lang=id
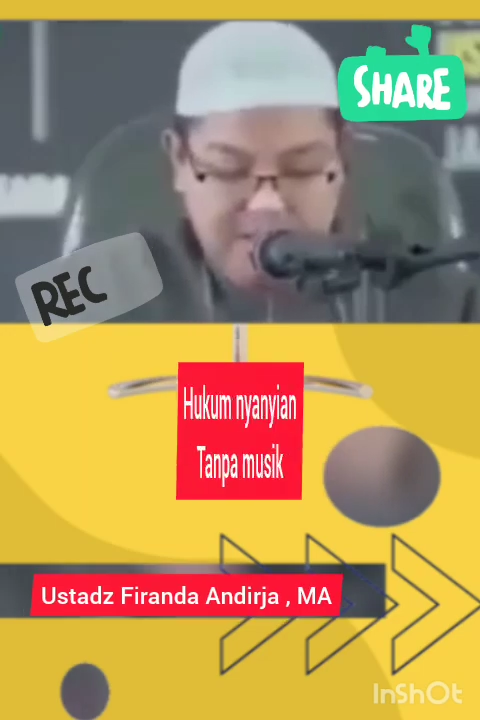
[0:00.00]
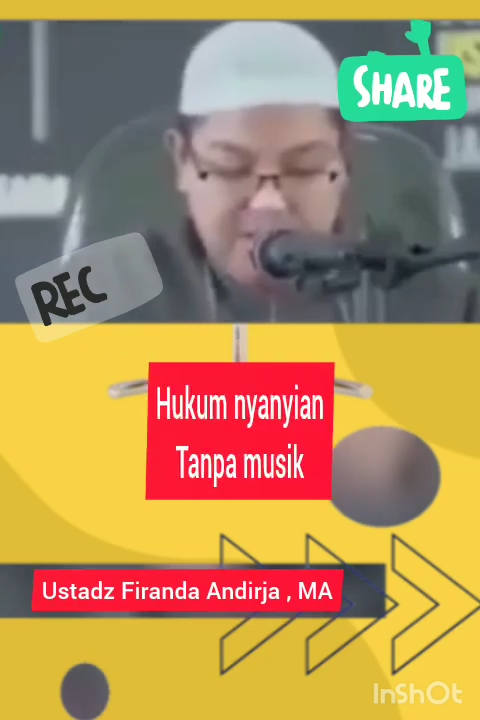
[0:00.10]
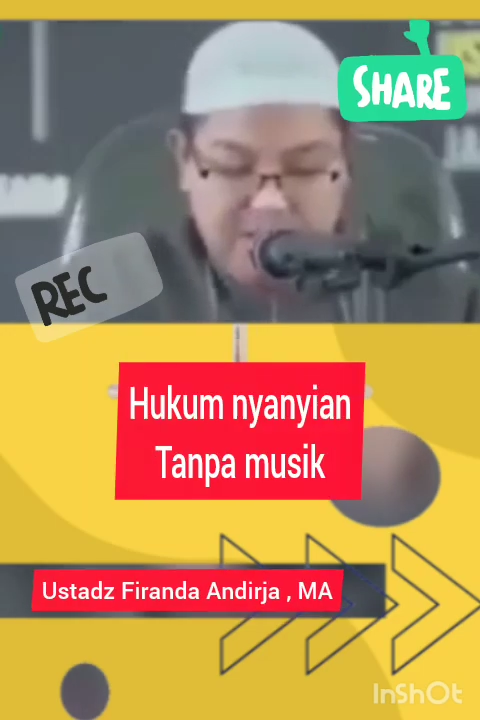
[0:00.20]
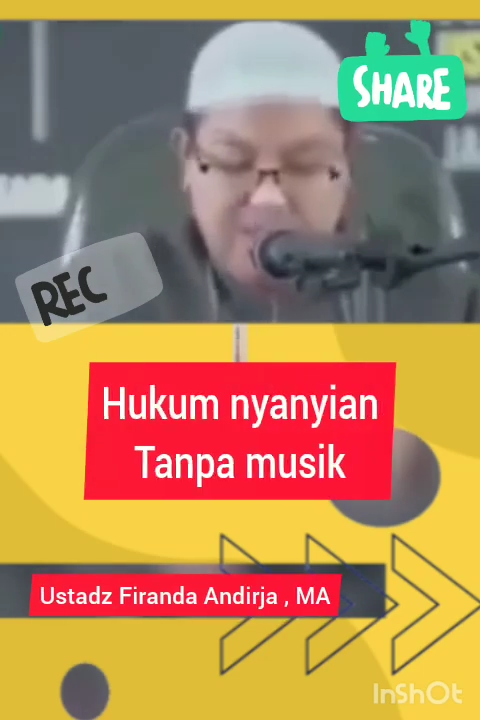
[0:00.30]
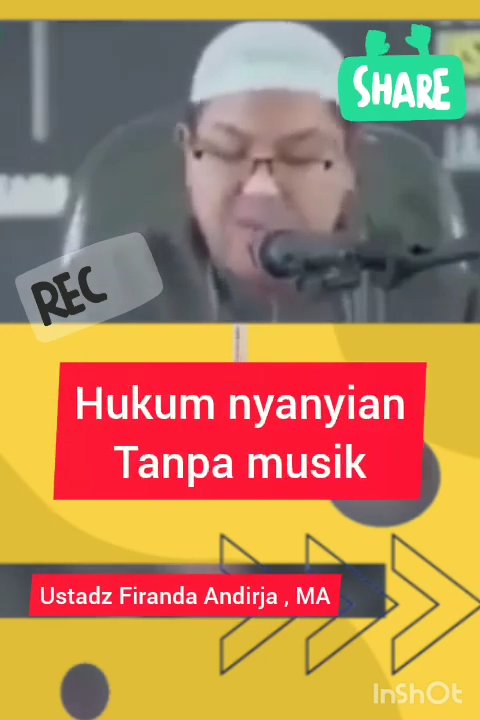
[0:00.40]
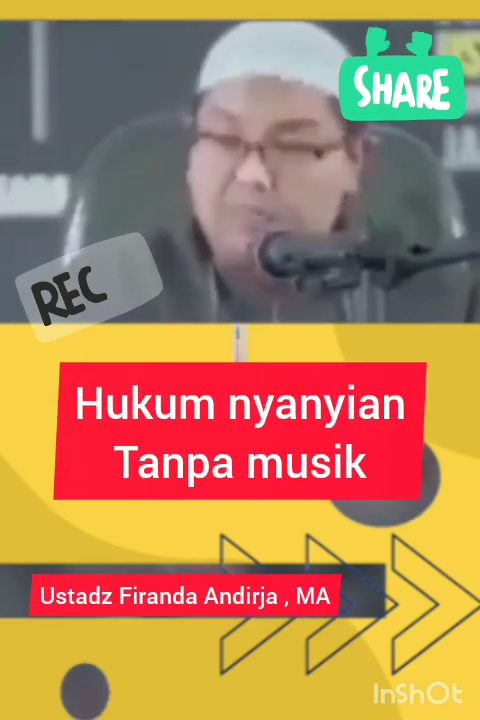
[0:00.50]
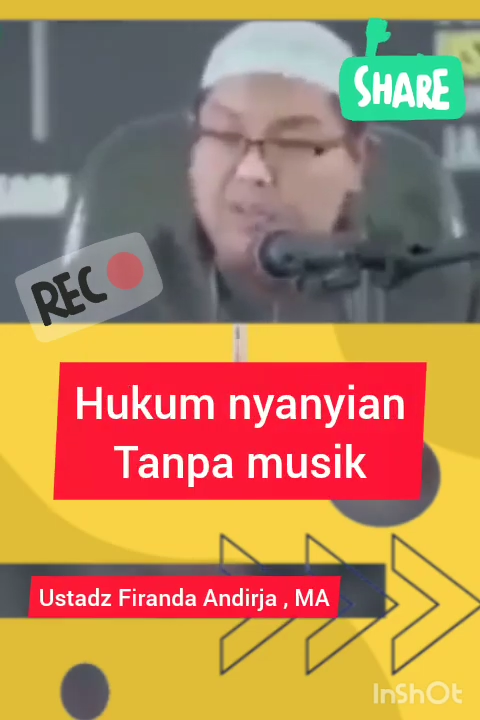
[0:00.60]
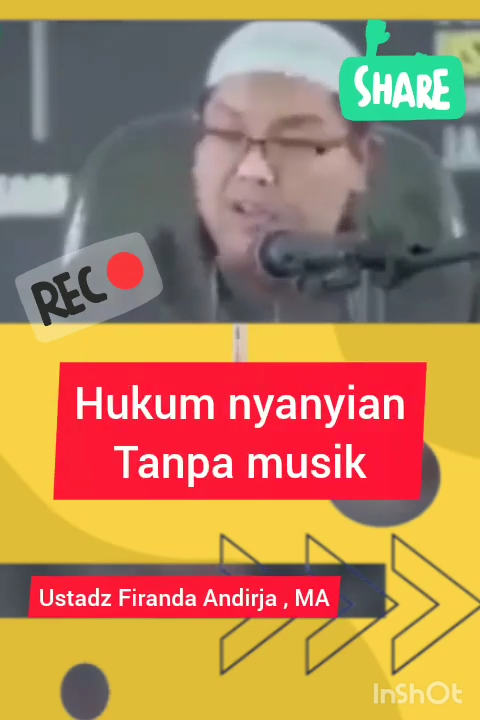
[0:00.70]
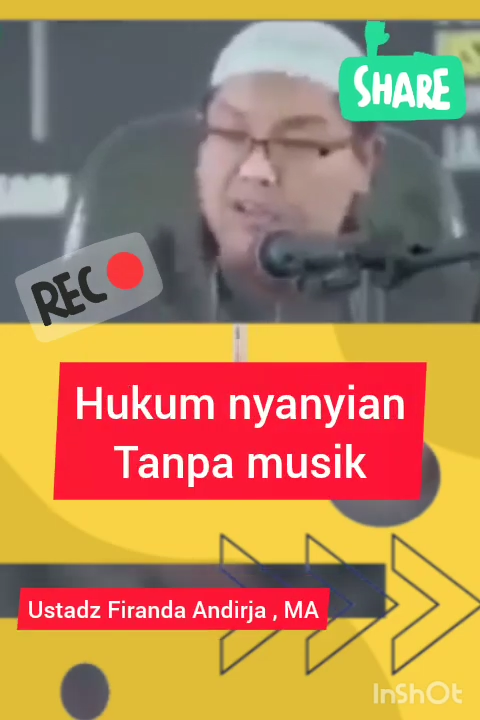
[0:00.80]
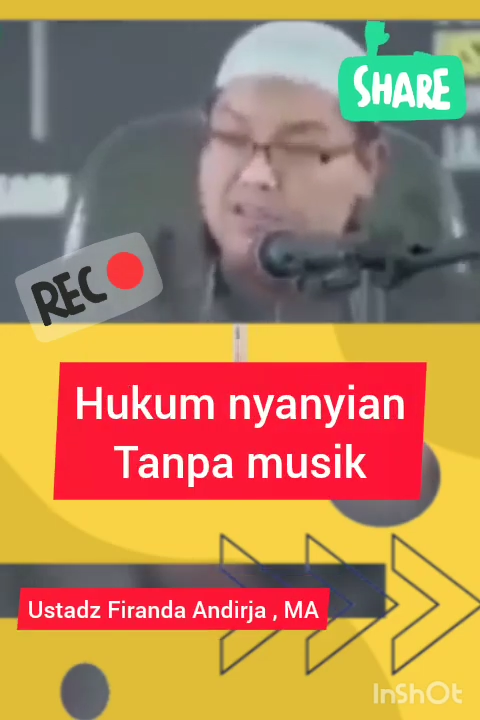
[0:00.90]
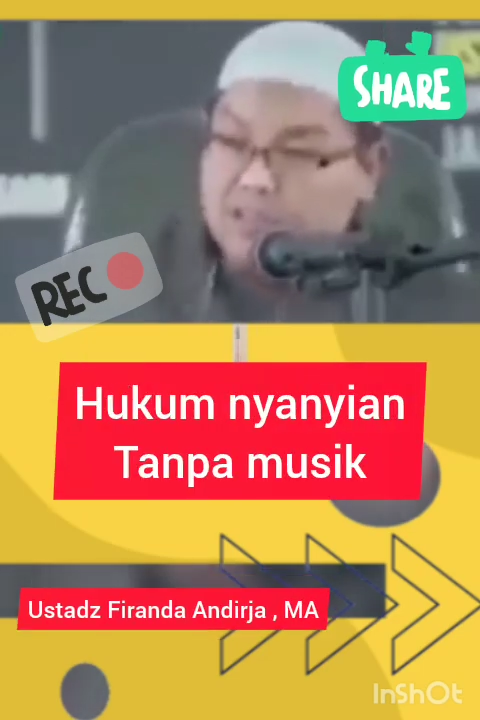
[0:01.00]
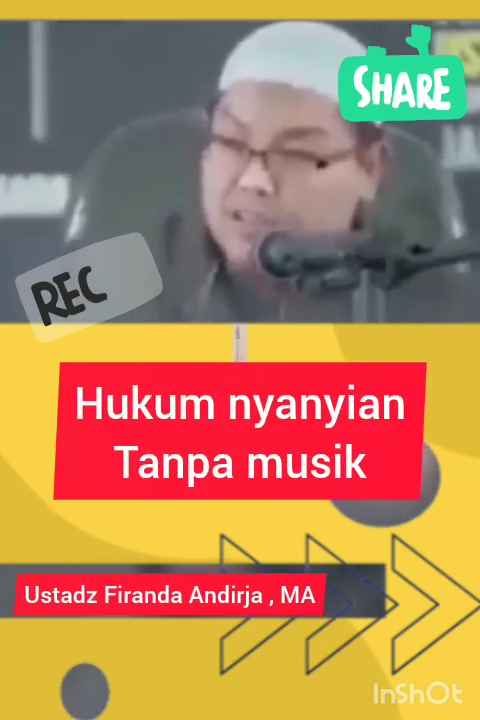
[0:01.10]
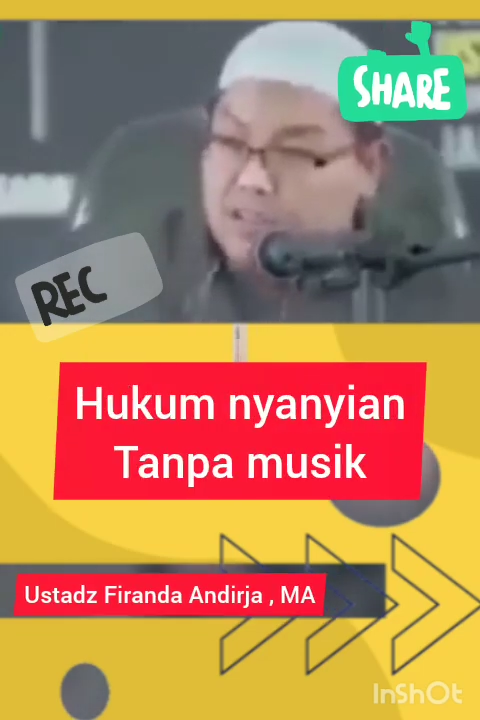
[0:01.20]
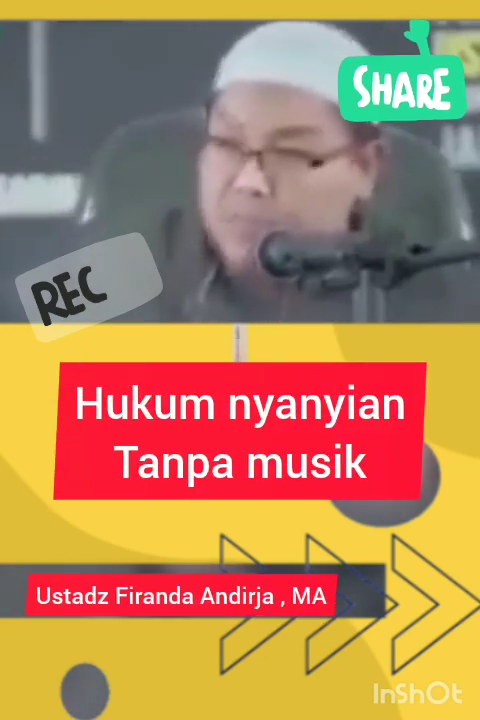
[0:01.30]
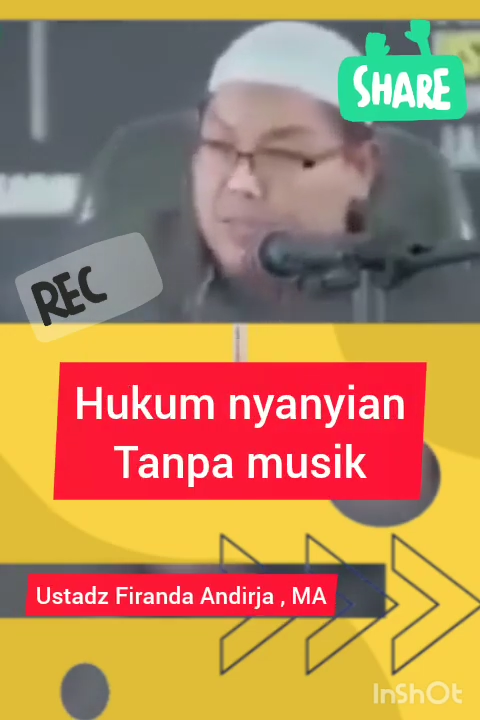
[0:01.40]
Ijma ulama
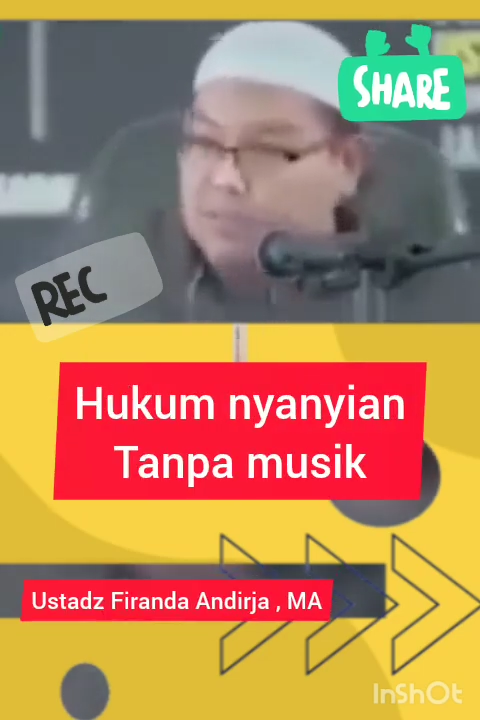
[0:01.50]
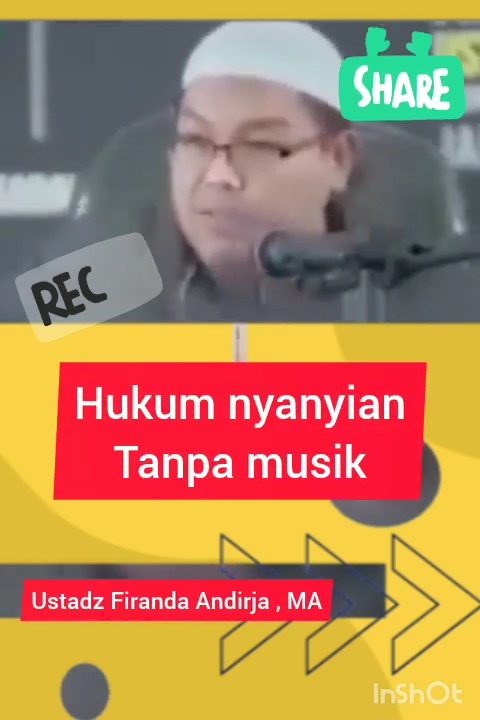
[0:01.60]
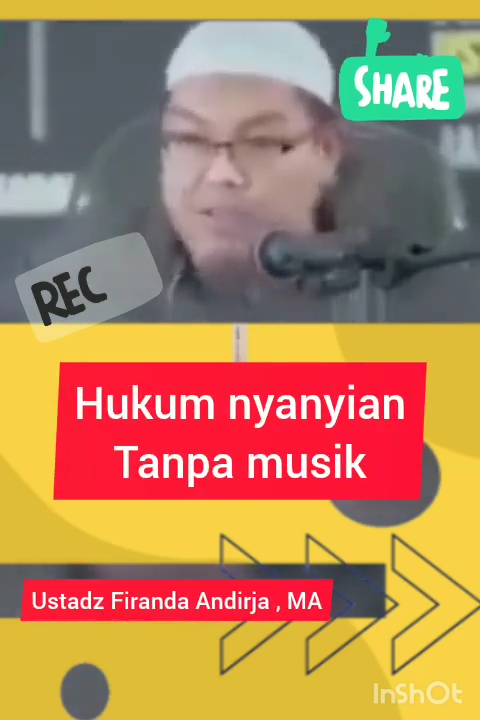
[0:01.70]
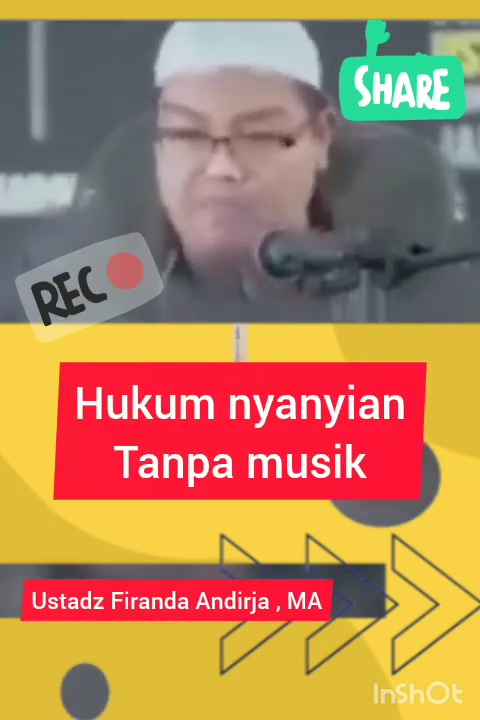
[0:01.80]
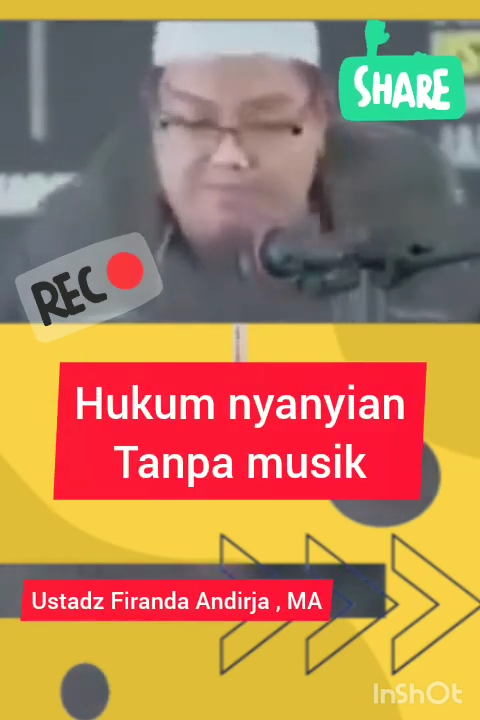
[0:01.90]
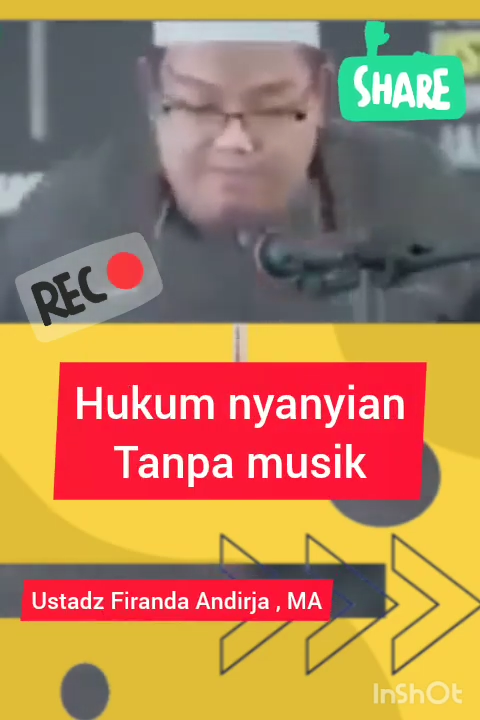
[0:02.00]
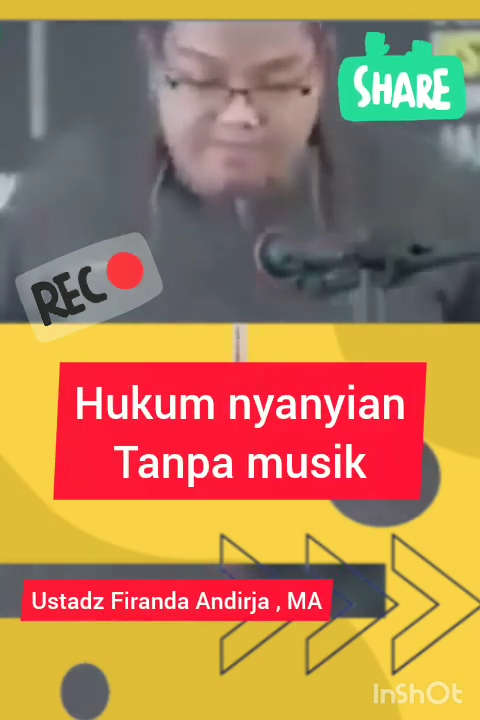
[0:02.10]
empat mazhab